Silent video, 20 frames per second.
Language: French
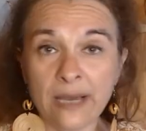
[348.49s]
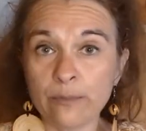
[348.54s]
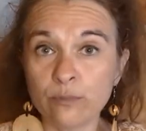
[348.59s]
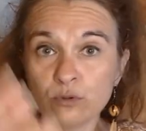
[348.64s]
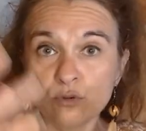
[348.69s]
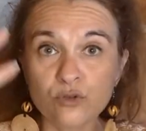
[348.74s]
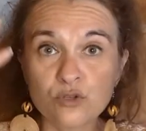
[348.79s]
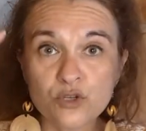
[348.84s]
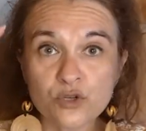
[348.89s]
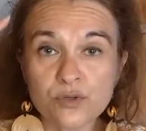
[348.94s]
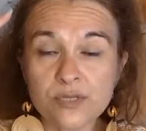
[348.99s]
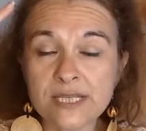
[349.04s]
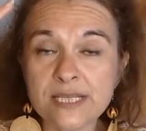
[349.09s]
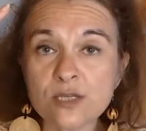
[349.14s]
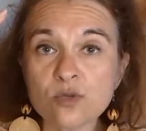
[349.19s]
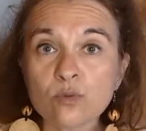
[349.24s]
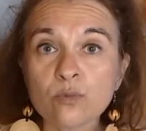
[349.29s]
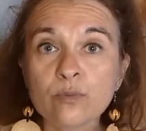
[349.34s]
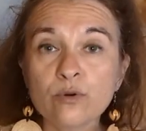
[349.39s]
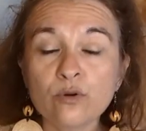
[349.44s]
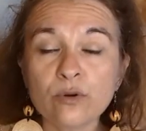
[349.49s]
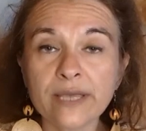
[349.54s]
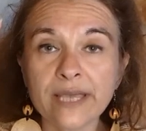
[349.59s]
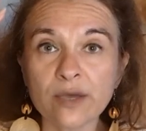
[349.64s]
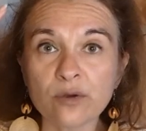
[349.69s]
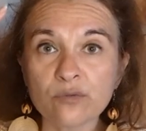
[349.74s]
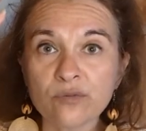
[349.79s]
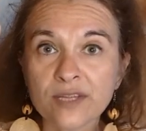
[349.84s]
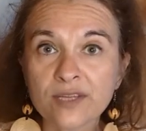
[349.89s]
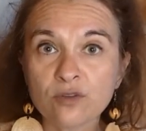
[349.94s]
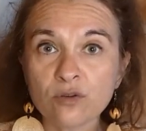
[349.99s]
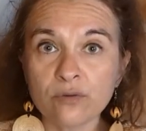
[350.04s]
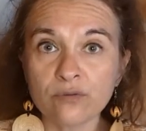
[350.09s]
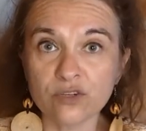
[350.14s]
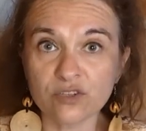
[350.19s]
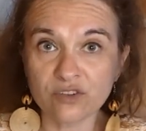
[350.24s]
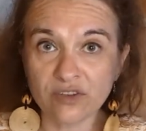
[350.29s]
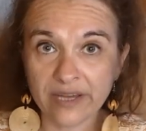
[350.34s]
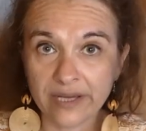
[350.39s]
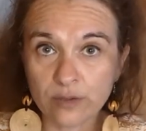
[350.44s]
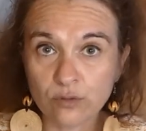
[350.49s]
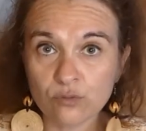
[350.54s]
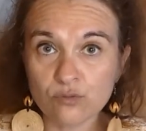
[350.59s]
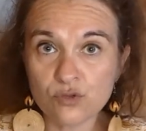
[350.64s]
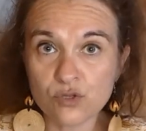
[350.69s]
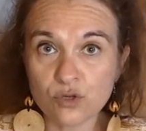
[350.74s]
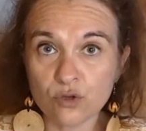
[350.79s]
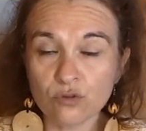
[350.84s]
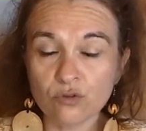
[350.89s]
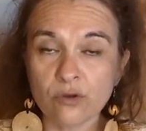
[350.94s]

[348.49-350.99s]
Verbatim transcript: a beaucoup de choses qui sont bloquées en fait dans votre inconscient,